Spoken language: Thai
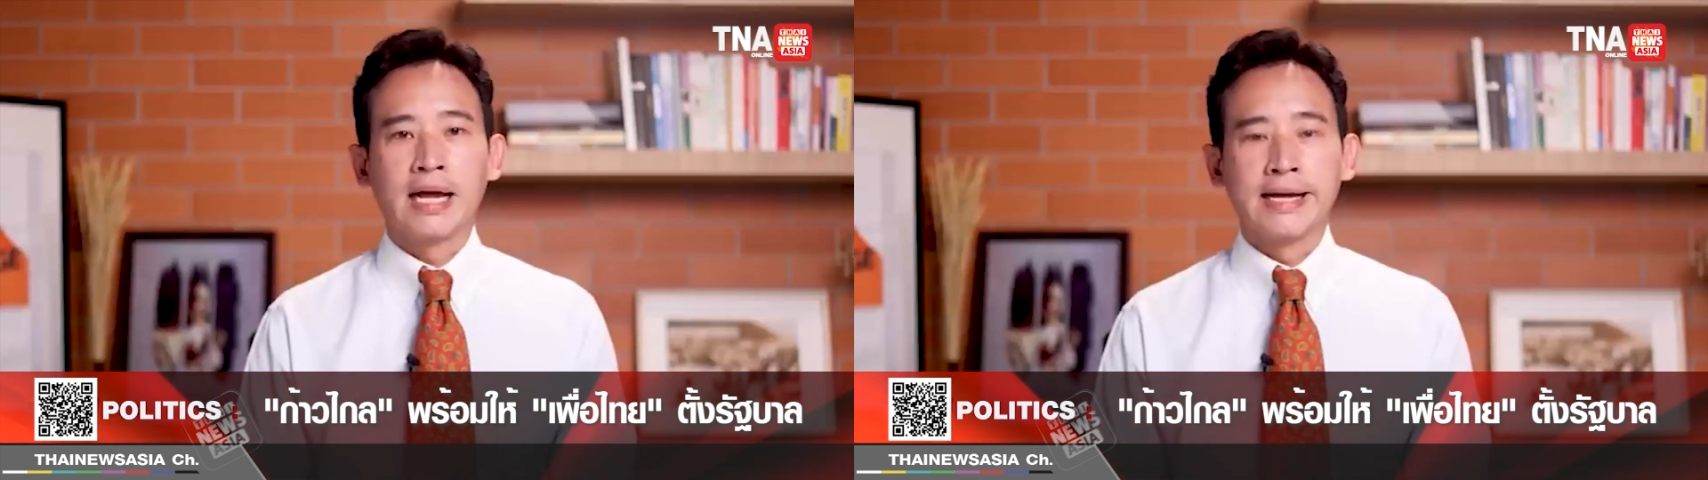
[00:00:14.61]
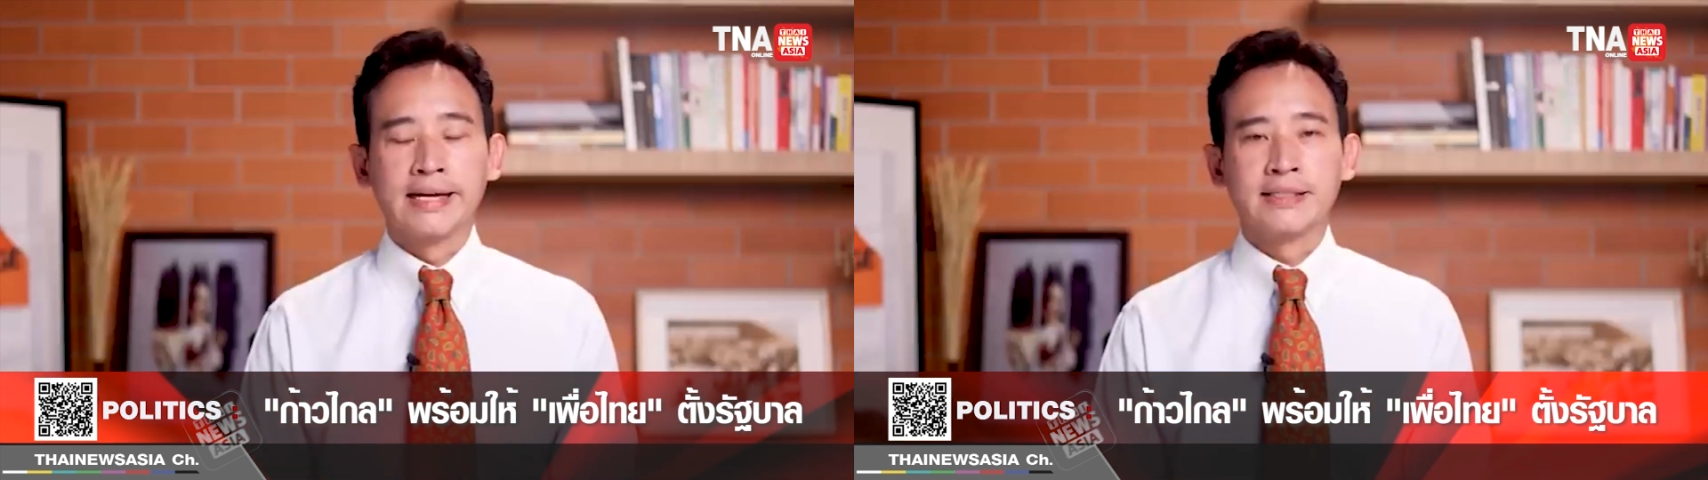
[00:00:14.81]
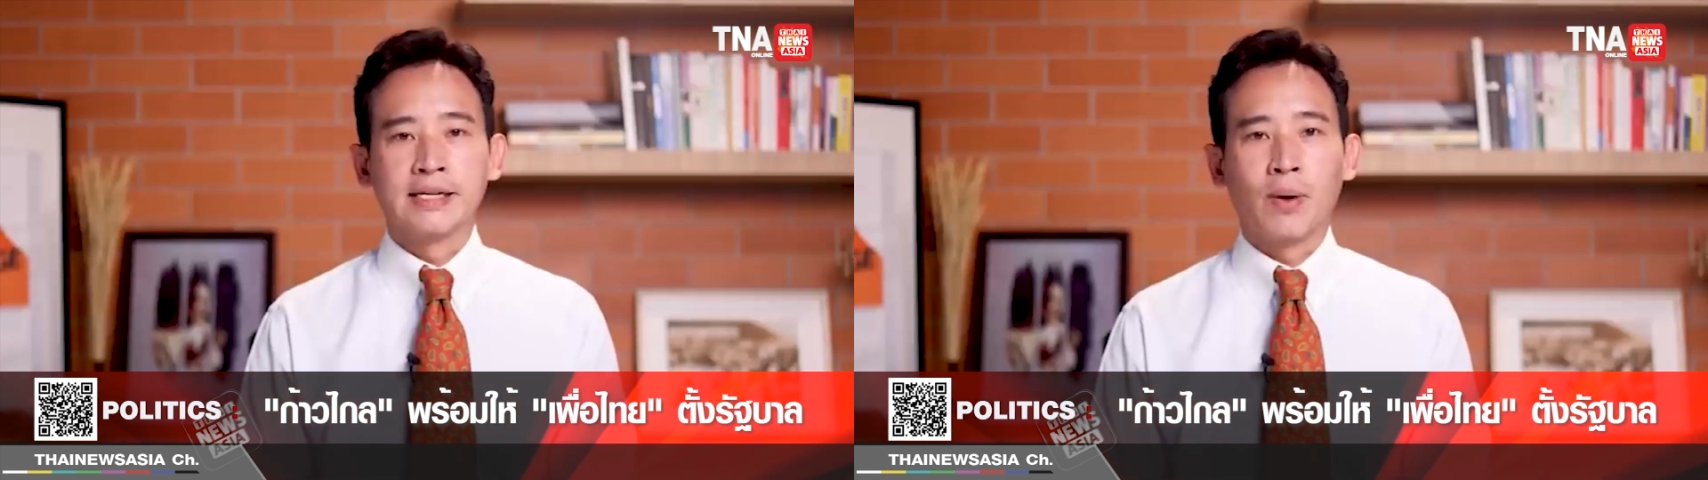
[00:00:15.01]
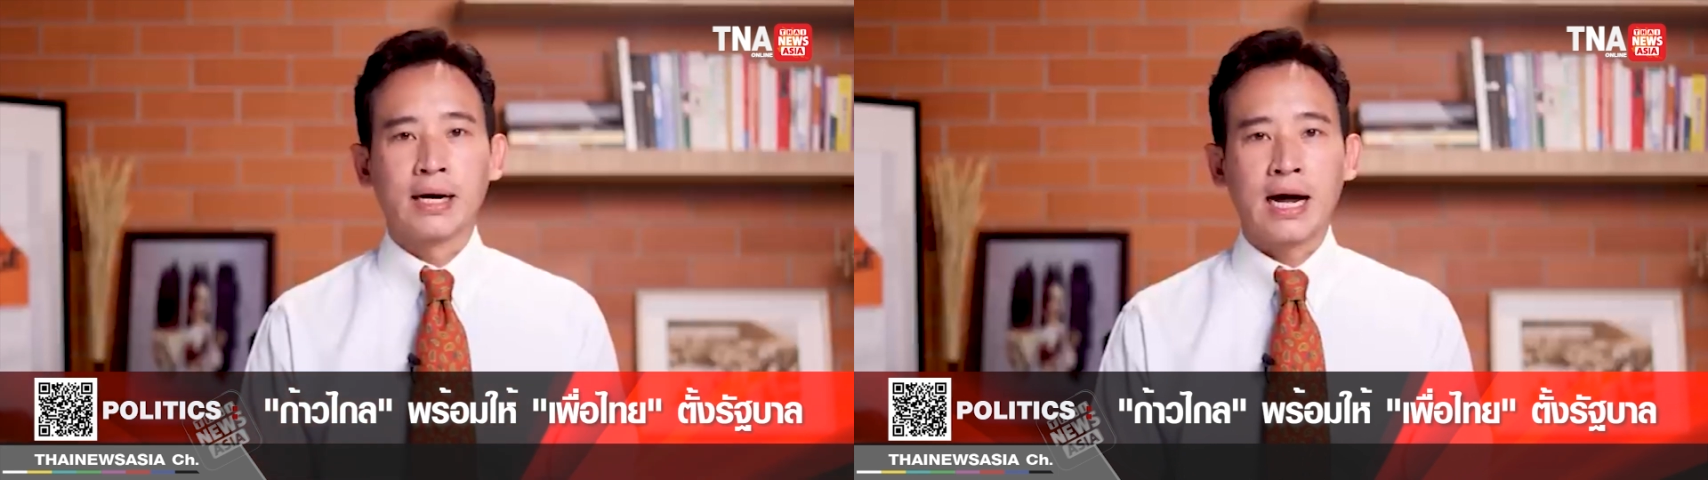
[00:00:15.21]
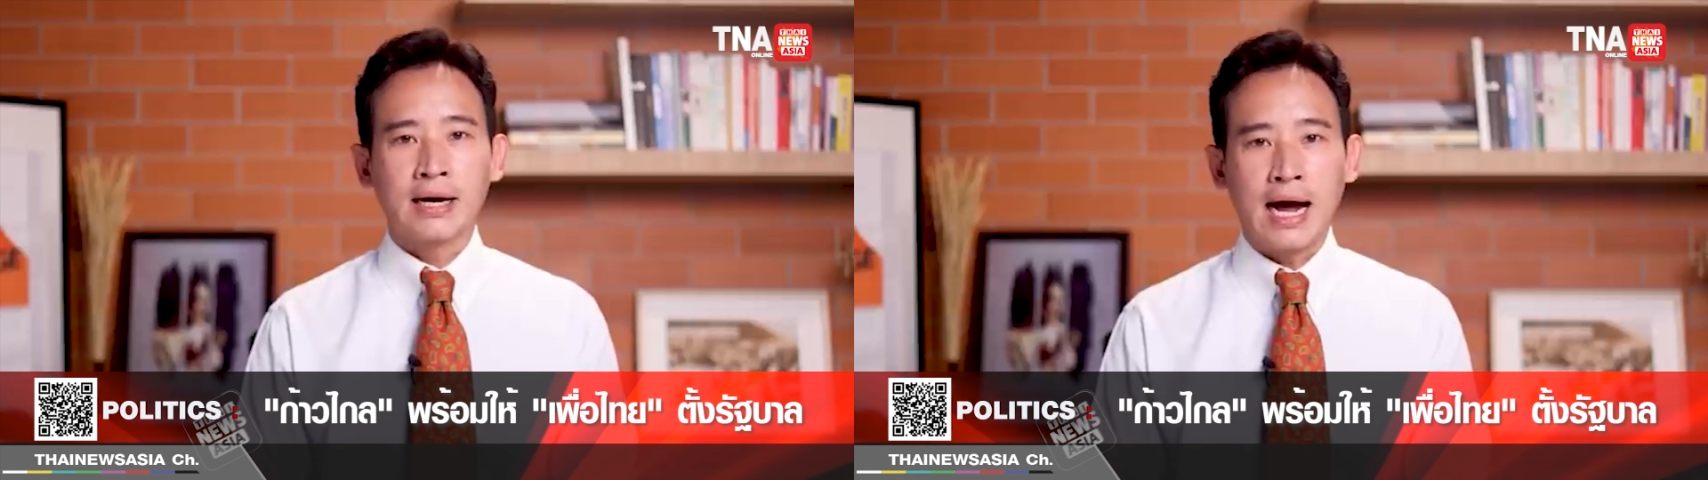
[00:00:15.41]
ในอีก 4 วัน
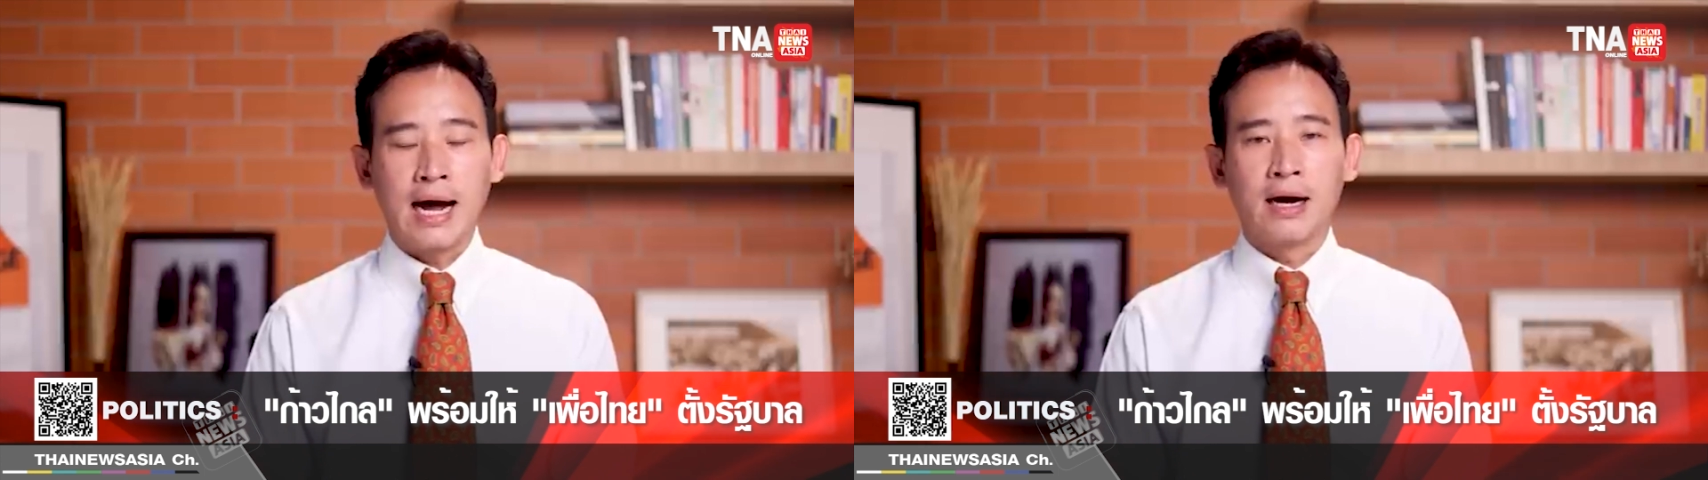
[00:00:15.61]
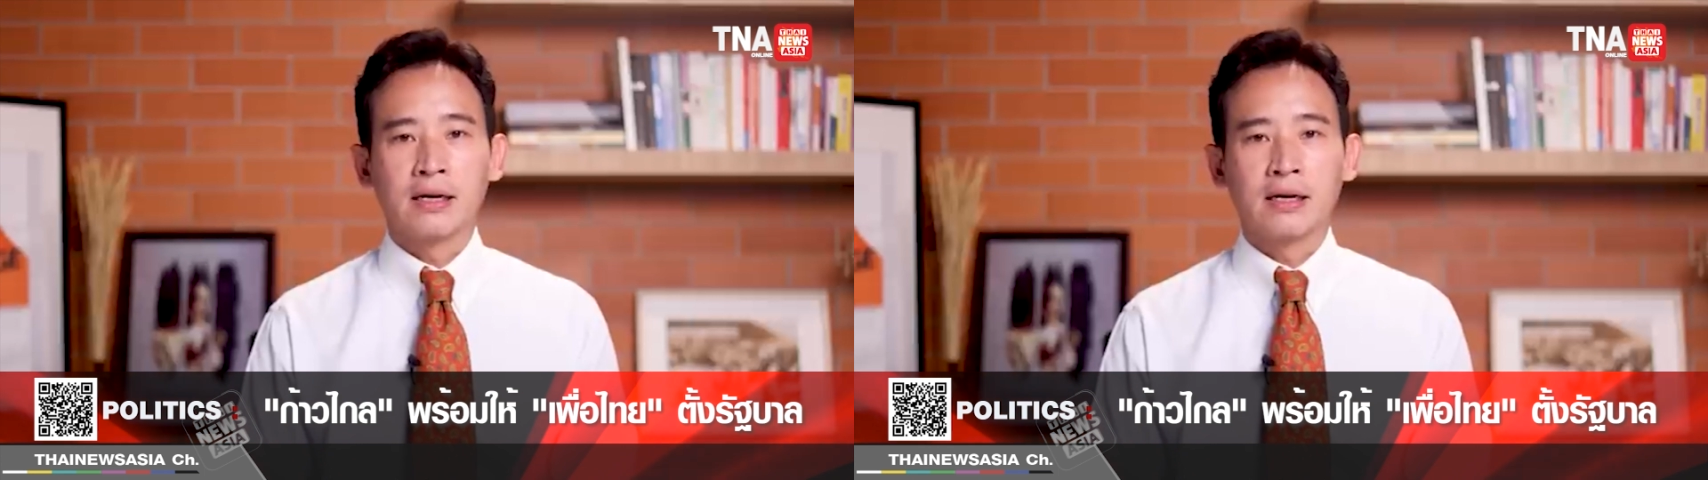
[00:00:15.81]
ข้างหน้า